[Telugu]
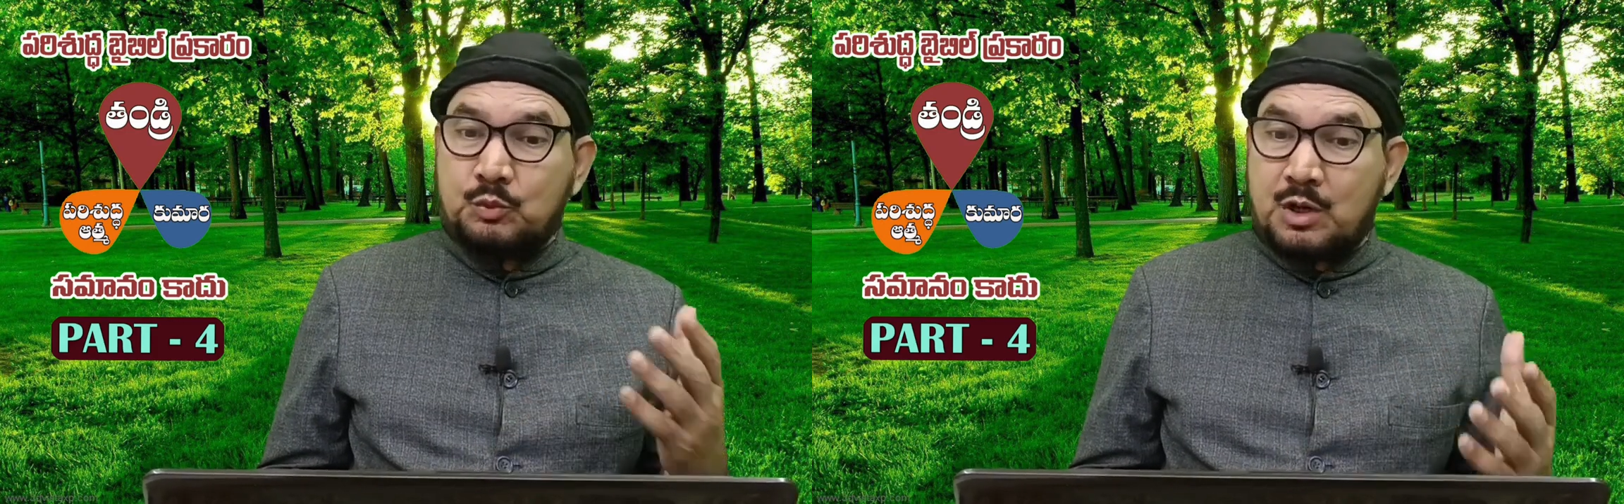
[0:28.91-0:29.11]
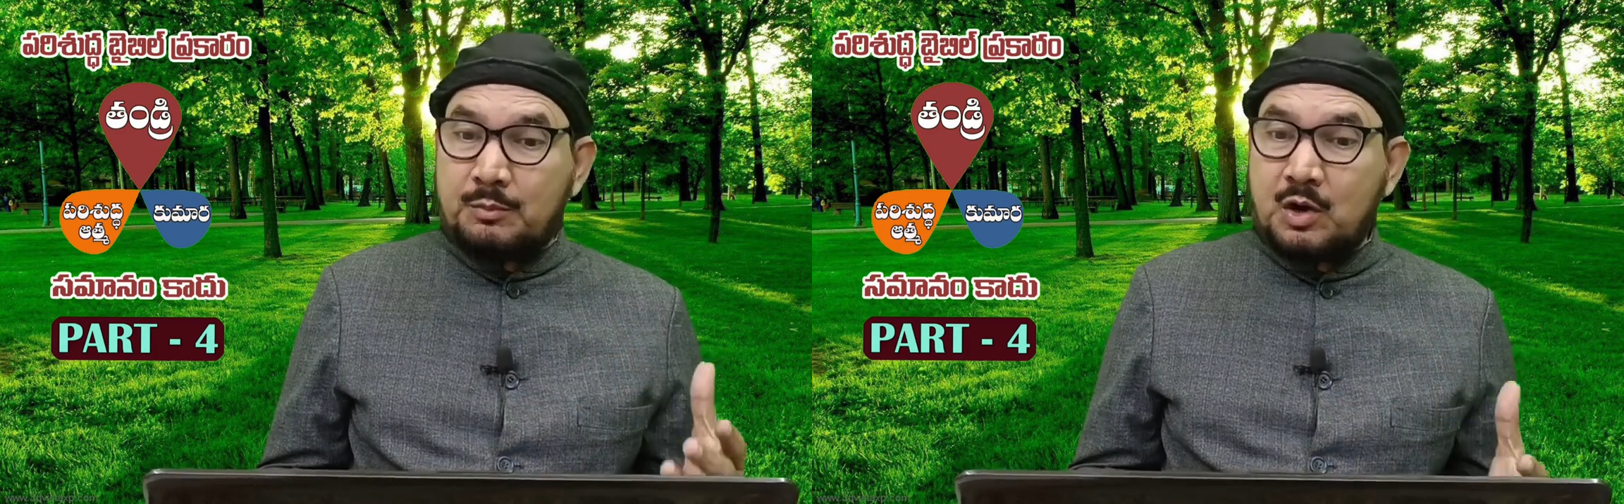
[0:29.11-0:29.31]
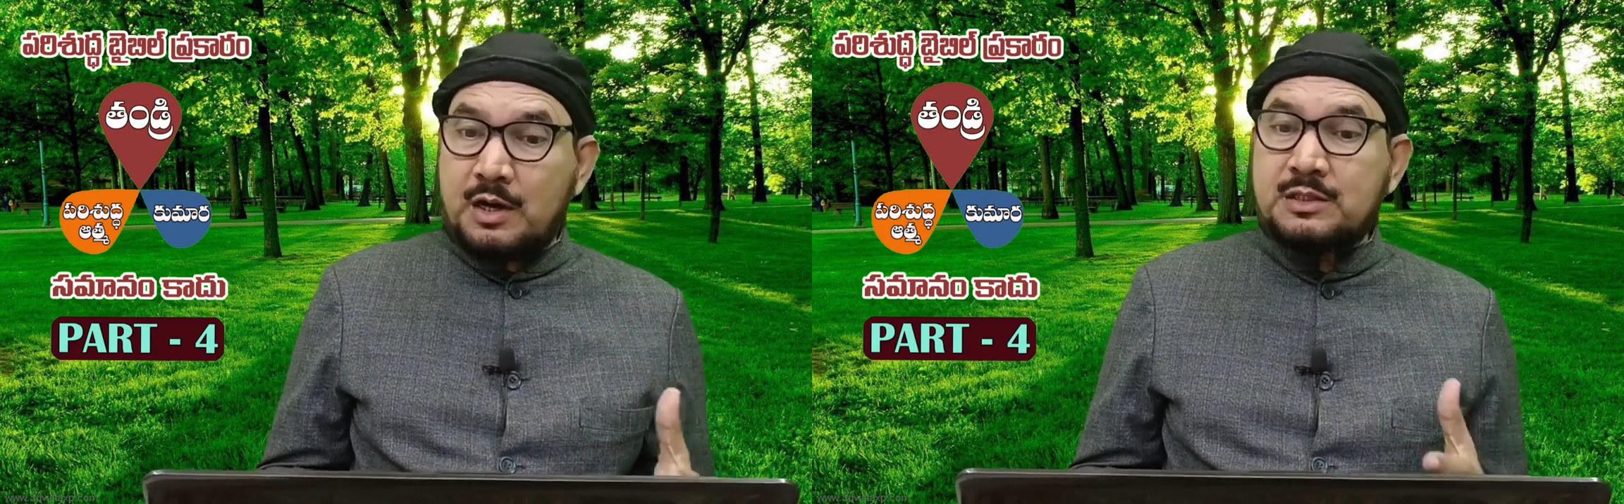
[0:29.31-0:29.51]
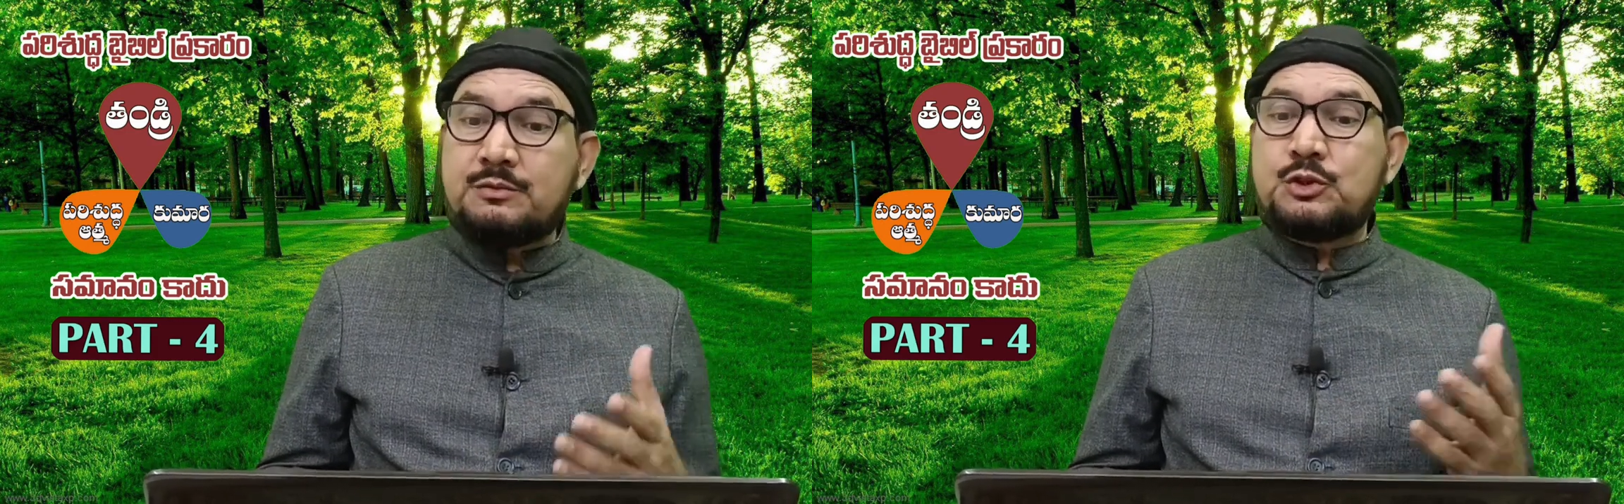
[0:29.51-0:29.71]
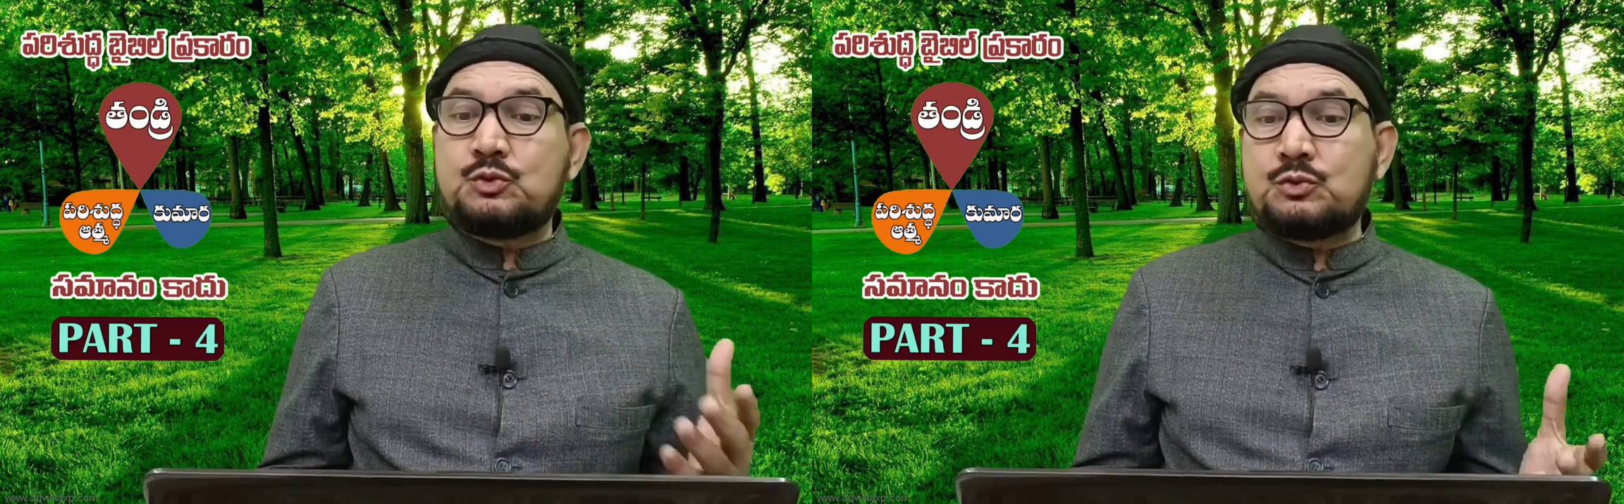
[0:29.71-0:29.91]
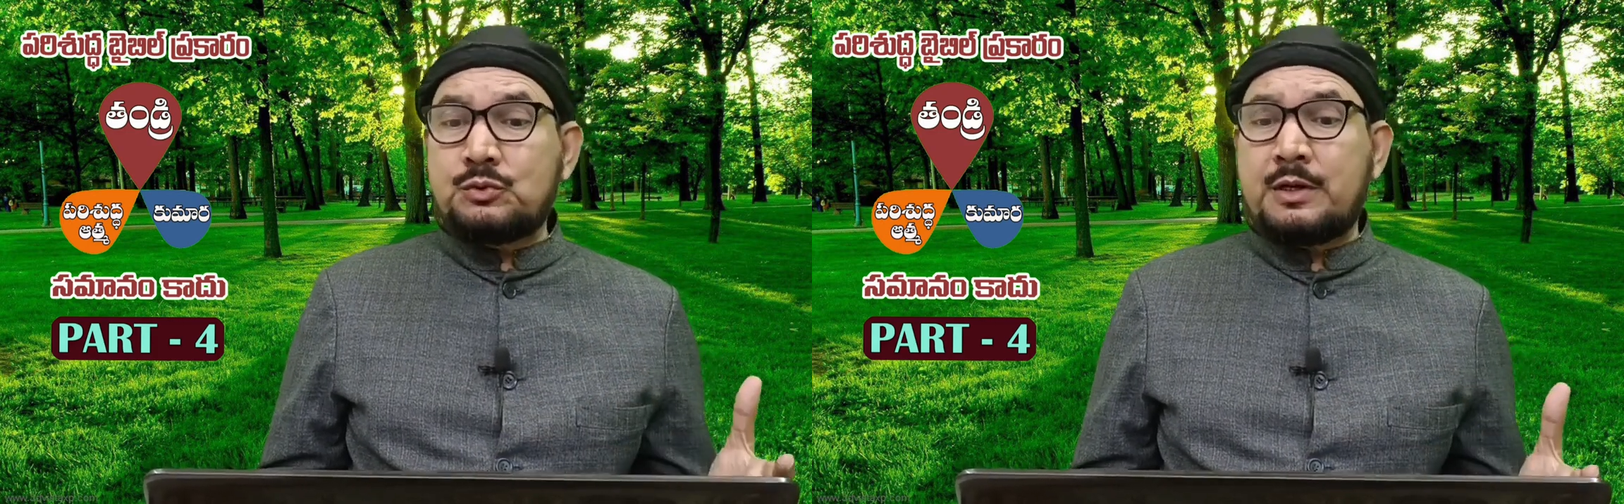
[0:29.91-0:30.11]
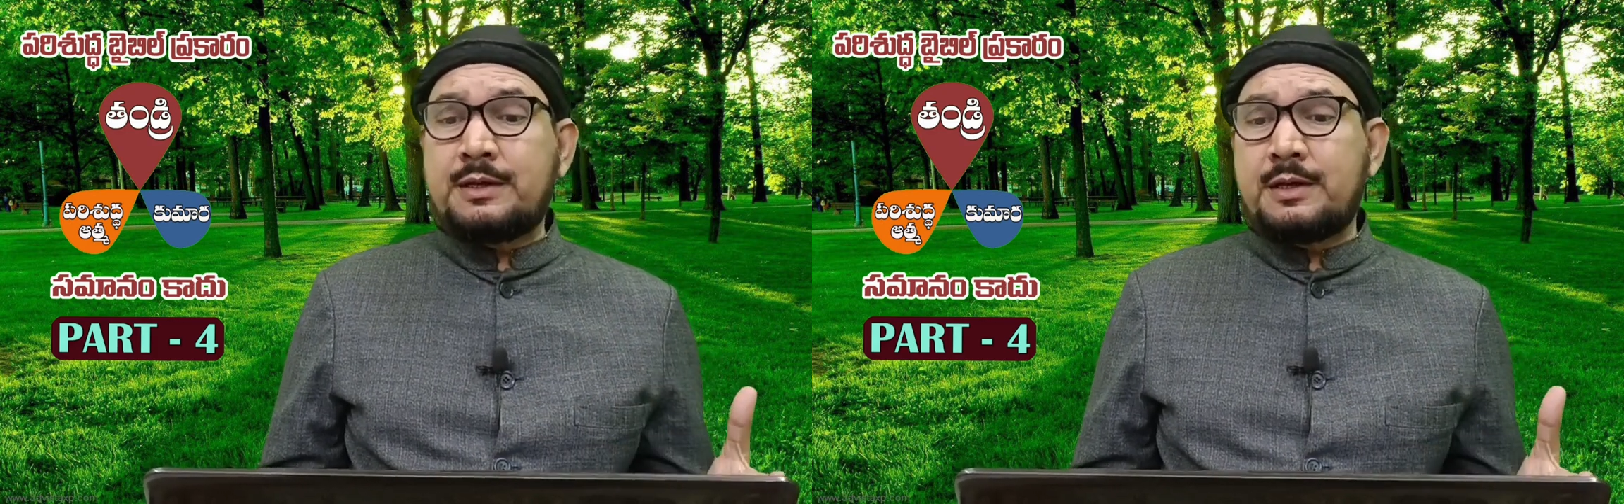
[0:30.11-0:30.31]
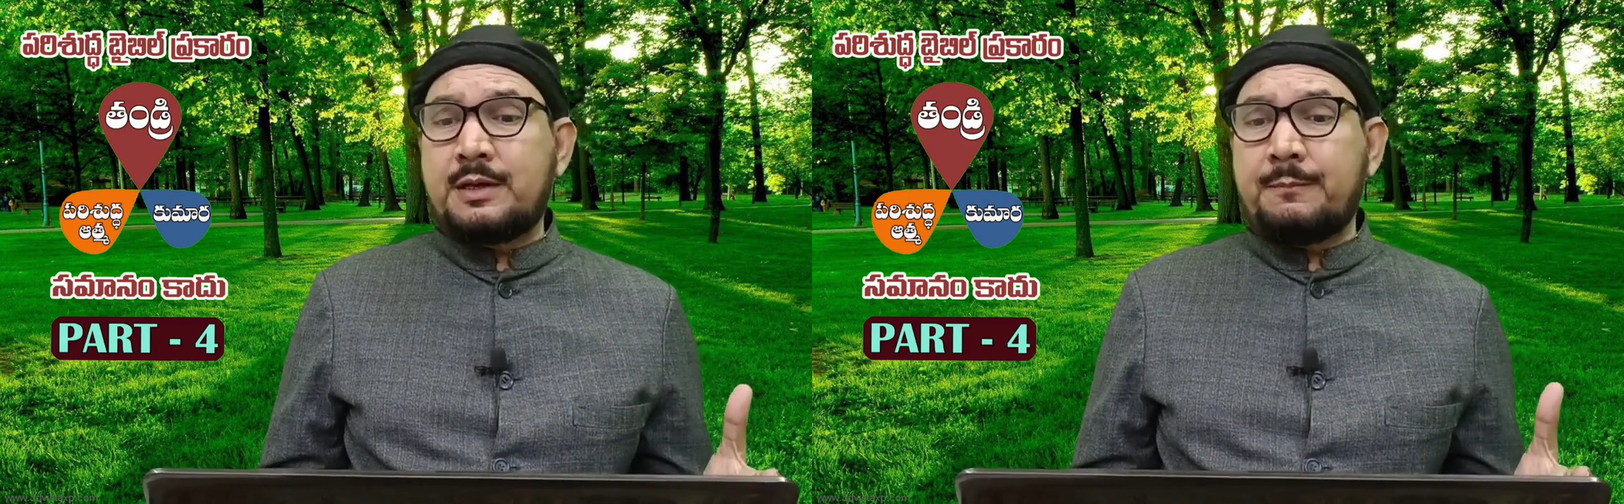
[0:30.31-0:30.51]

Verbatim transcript: మూలముగా జీవించుచున్నట్టే